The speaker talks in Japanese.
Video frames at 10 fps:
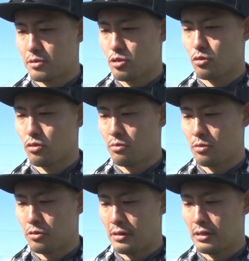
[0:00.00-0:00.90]
状況
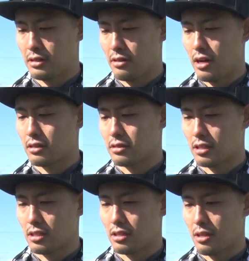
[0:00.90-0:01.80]
もある程度把握で
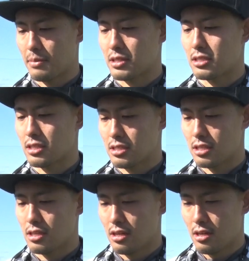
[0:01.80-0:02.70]
きてました
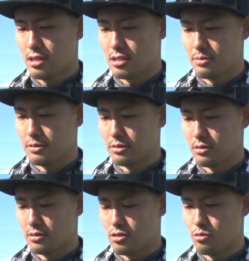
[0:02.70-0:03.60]
し自分の
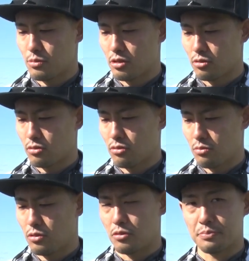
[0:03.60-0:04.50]
準備のところ
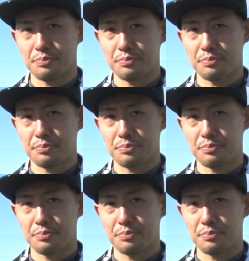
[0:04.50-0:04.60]
も